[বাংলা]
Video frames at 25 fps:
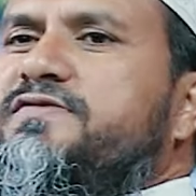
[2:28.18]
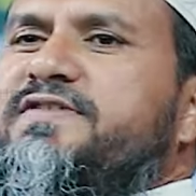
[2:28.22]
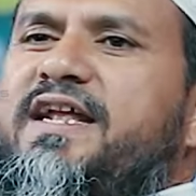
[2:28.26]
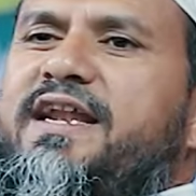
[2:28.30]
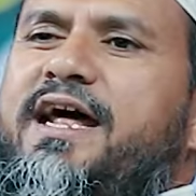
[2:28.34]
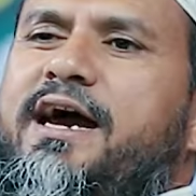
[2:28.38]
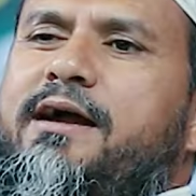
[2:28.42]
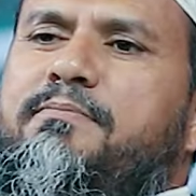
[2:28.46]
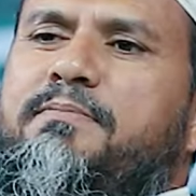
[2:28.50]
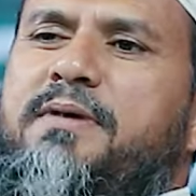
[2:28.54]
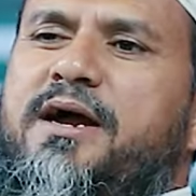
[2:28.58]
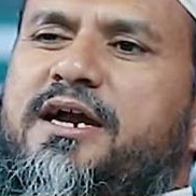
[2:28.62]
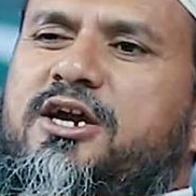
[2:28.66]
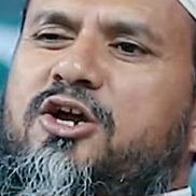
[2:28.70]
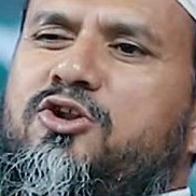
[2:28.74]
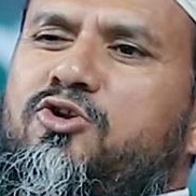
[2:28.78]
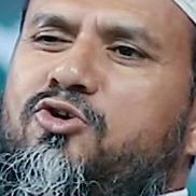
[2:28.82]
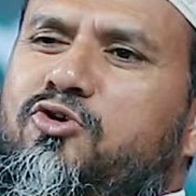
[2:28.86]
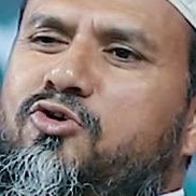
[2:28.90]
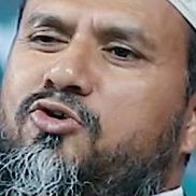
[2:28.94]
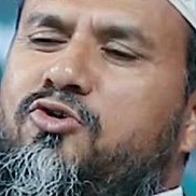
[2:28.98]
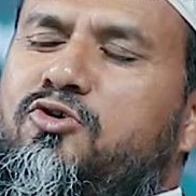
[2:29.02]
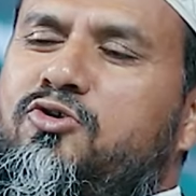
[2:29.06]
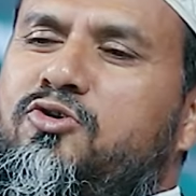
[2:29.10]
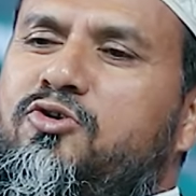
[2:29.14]
রোজা রাখবা কেন
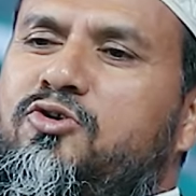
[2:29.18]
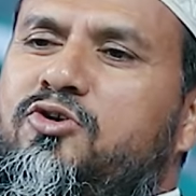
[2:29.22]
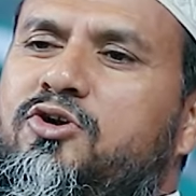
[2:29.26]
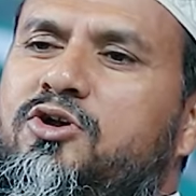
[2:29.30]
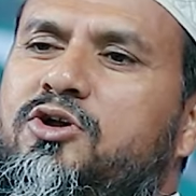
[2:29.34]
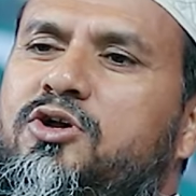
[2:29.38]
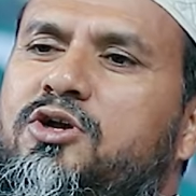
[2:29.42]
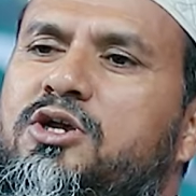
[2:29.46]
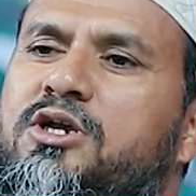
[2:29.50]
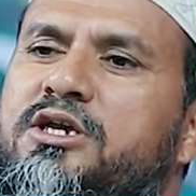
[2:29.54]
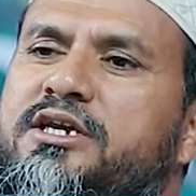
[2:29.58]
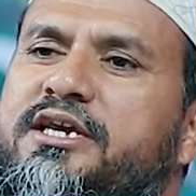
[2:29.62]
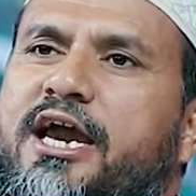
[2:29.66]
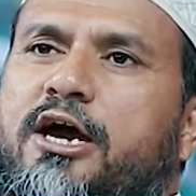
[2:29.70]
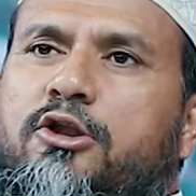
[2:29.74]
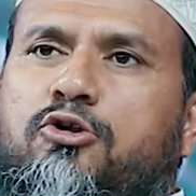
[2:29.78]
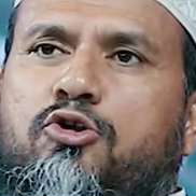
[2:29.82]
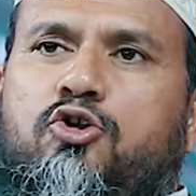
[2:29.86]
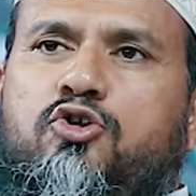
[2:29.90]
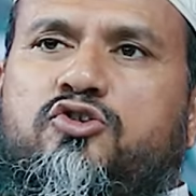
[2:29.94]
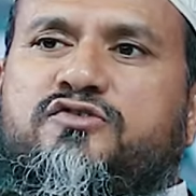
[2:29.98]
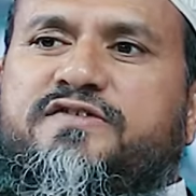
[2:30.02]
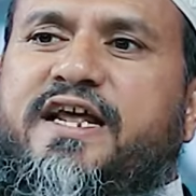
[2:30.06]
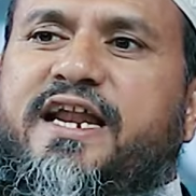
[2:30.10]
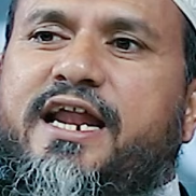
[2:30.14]
কেন
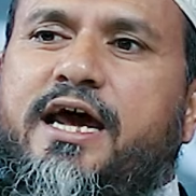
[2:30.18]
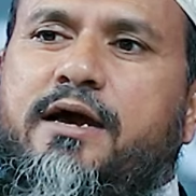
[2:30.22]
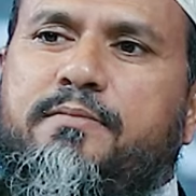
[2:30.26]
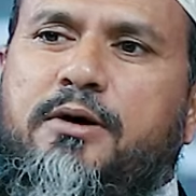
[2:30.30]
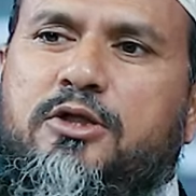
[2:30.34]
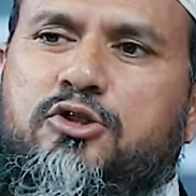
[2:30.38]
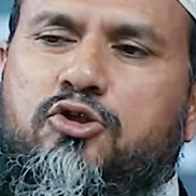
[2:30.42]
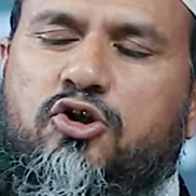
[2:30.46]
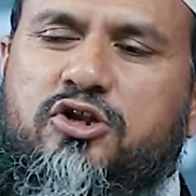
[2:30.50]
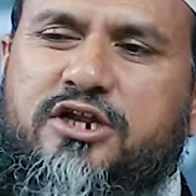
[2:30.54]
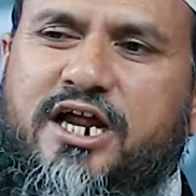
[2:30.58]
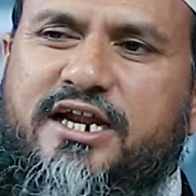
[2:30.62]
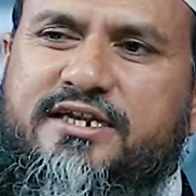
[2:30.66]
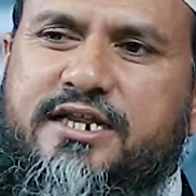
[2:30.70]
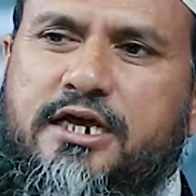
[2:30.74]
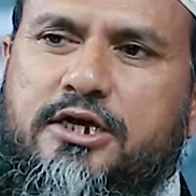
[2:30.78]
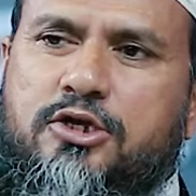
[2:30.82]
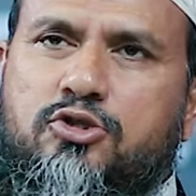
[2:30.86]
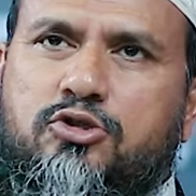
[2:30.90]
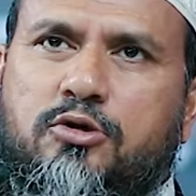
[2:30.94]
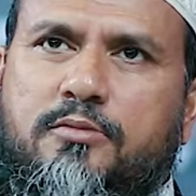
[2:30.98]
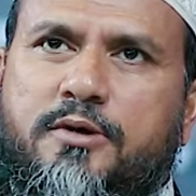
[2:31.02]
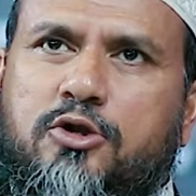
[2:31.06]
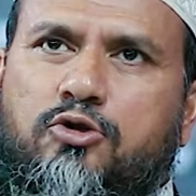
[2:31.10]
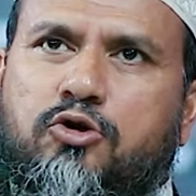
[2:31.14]
রোজা রাখবা দরকারটা
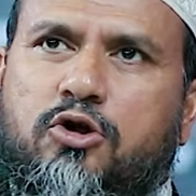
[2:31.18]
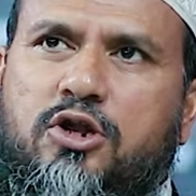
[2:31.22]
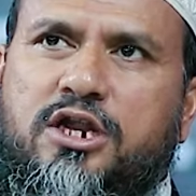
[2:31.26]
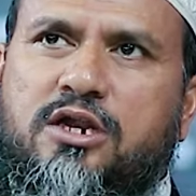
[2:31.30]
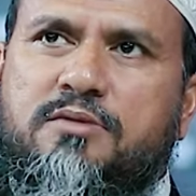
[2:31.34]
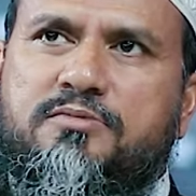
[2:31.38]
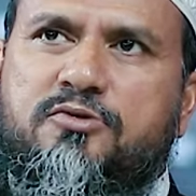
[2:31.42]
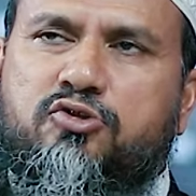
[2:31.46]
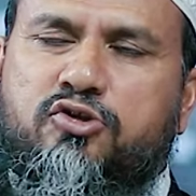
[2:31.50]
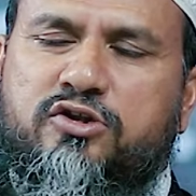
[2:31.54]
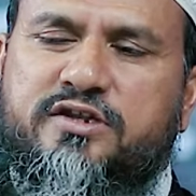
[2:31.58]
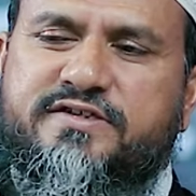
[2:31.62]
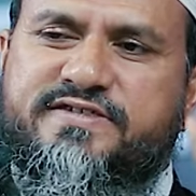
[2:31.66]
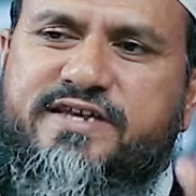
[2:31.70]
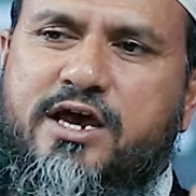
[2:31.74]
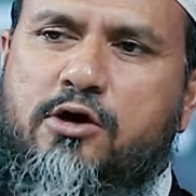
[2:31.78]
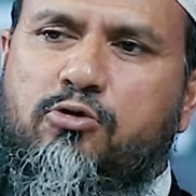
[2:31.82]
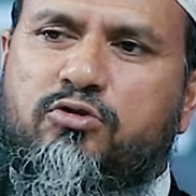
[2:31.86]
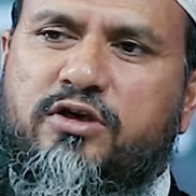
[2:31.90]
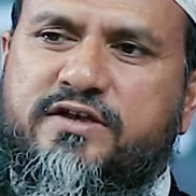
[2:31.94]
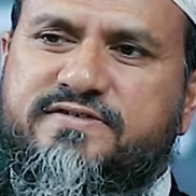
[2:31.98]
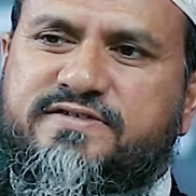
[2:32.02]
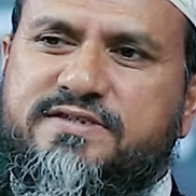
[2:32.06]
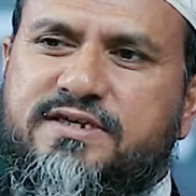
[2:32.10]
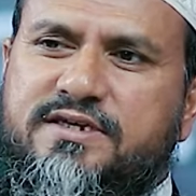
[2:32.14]
কি তোমার ঘরের ভিতরে
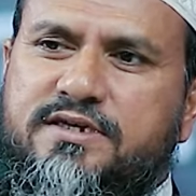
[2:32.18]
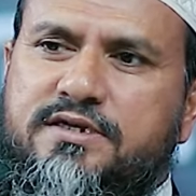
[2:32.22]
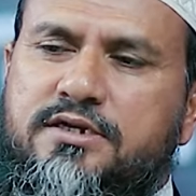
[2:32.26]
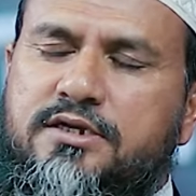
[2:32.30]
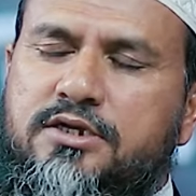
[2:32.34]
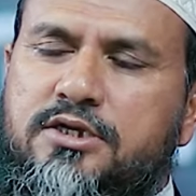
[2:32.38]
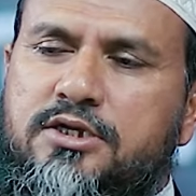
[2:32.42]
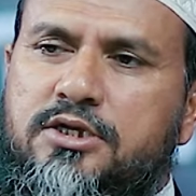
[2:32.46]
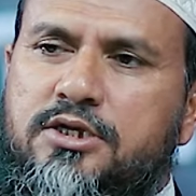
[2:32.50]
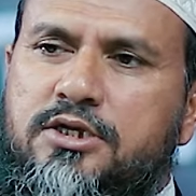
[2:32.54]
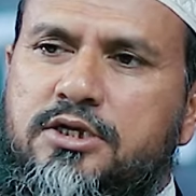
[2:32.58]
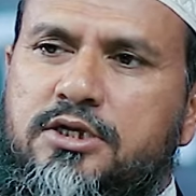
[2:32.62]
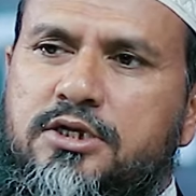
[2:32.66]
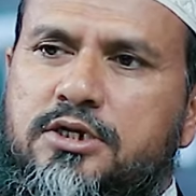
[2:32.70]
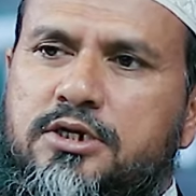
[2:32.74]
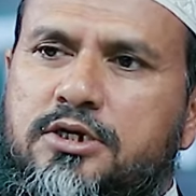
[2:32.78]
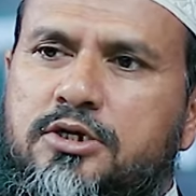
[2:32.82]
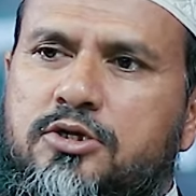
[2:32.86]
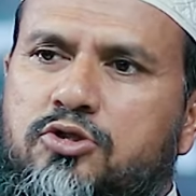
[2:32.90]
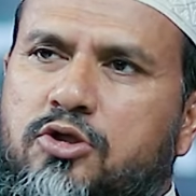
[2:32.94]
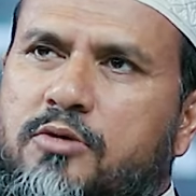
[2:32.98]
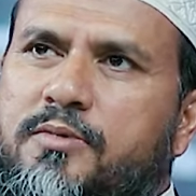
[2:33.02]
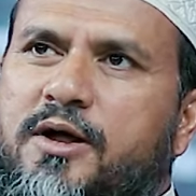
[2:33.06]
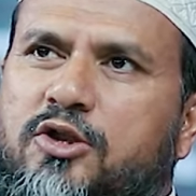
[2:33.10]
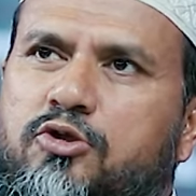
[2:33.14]
চাউল আছে
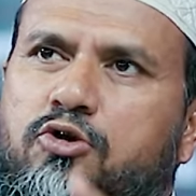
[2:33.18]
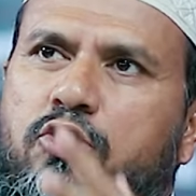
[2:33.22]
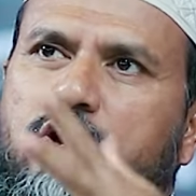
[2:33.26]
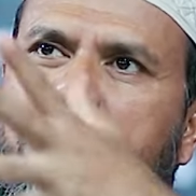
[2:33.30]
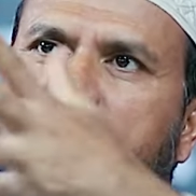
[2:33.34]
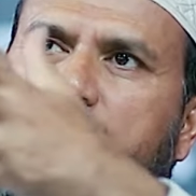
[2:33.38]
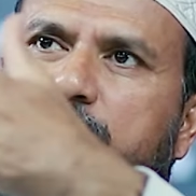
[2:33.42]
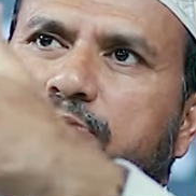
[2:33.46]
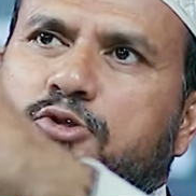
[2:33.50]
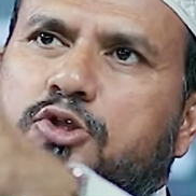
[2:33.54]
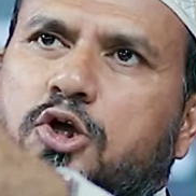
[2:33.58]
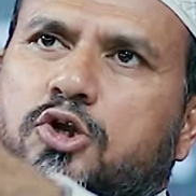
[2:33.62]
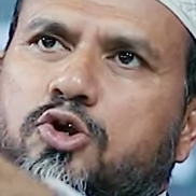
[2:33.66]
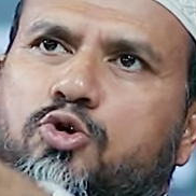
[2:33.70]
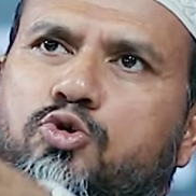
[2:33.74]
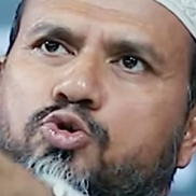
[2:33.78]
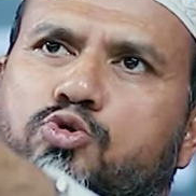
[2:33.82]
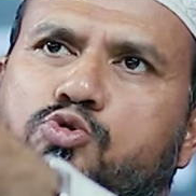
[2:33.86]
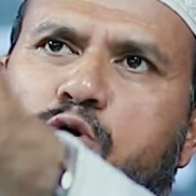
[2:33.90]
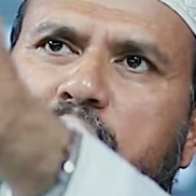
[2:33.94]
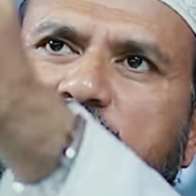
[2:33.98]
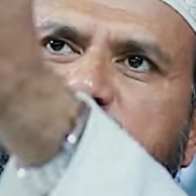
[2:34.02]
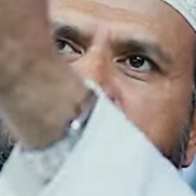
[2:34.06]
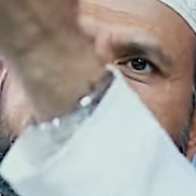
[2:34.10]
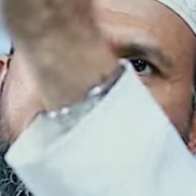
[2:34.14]
তোমার ঘরের ভিতরে রু
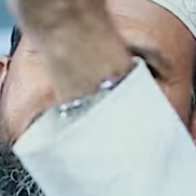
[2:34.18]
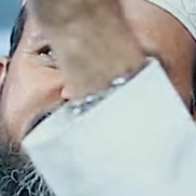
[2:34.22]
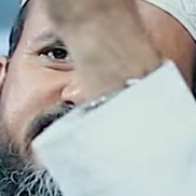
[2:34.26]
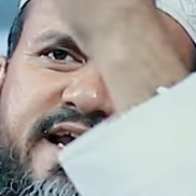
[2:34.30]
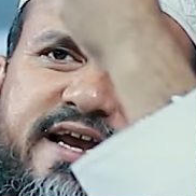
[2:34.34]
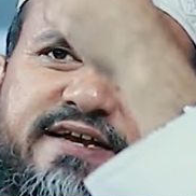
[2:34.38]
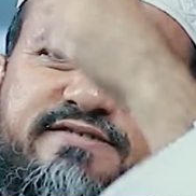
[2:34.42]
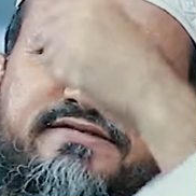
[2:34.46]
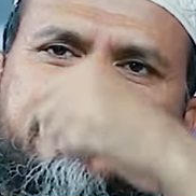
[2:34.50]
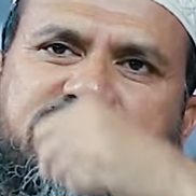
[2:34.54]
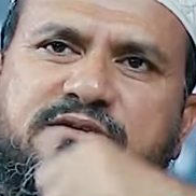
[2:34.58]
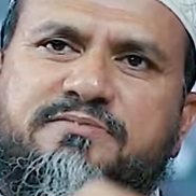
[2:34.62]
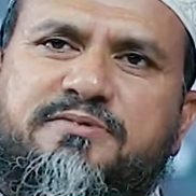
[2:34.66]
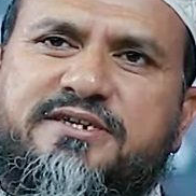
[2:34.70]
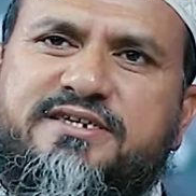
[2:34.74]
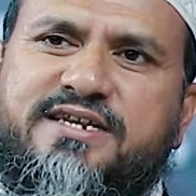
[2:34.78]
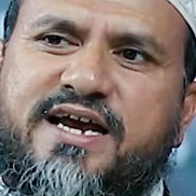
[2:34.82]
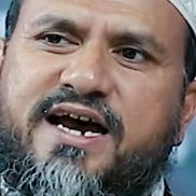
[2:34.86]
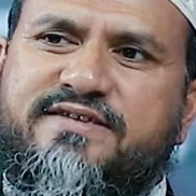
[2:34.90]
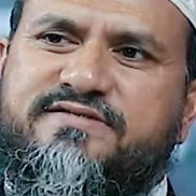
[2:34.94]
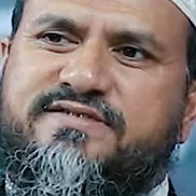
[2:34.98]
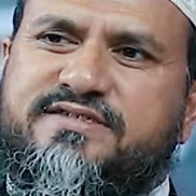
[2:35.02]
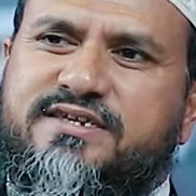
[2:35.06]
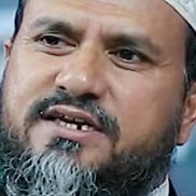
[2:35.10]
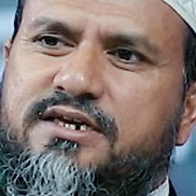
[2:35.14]
আফজার ট্যাং সিবিটা
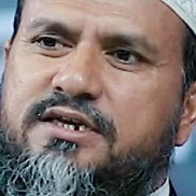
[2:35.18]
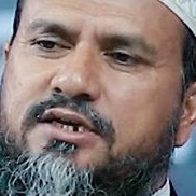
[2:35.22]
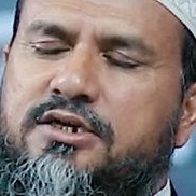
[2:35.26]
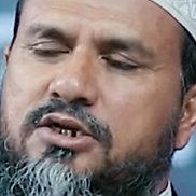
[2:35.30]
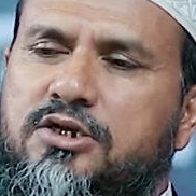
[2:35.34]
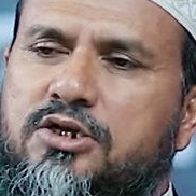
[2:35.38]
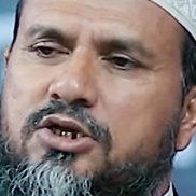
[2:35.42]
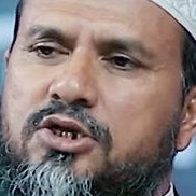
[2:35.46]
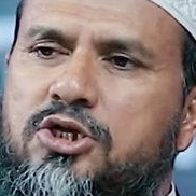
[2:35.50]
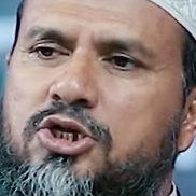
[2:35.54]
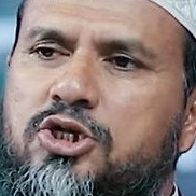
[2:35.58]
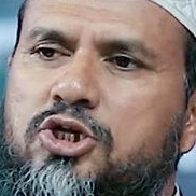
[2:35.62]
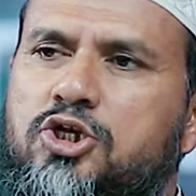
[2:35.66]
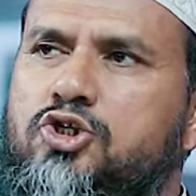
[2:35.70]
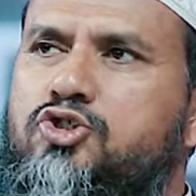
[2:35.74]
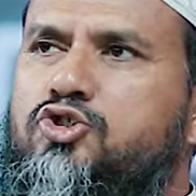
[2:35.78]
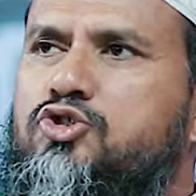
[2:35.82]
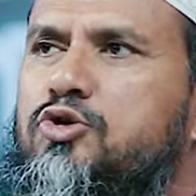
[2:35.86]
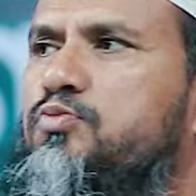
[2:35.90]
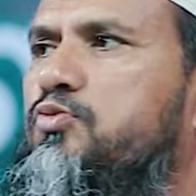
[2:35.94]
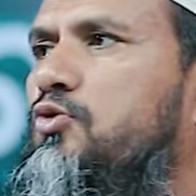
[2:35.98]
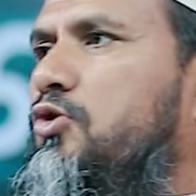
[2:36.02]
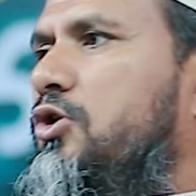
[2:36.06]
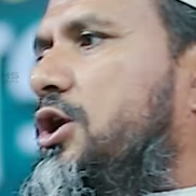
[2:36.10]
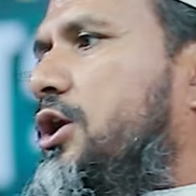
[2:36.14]
আছে
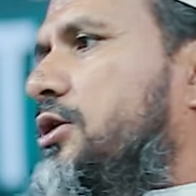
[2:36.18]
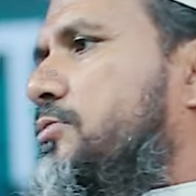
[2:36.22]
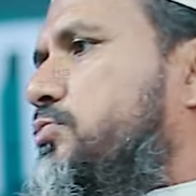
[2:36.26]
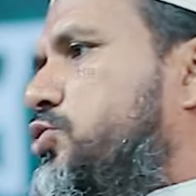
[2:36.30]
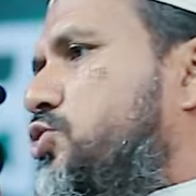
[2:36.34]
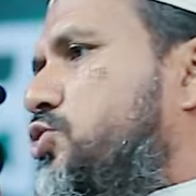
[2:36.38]
ইসুপগুলের